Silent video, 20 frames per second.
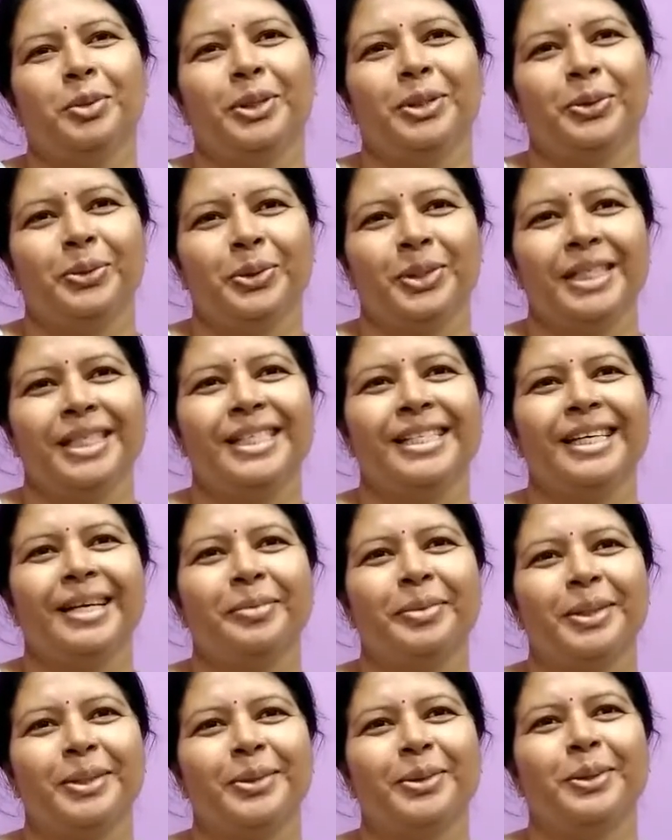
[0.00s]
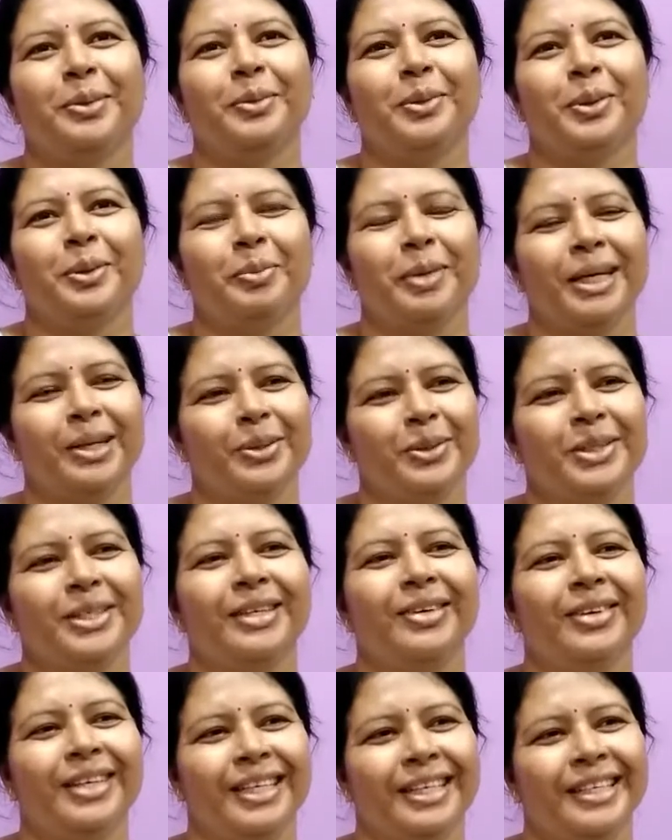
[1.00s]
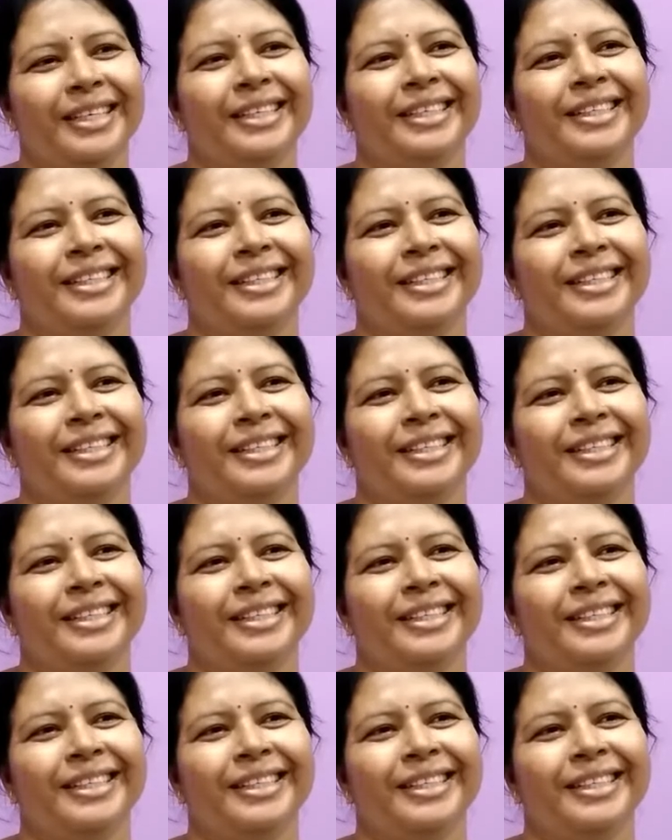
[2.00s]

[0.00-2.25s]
মনে করতেছি আমার জন্য মনে ভালো ছিল এটাই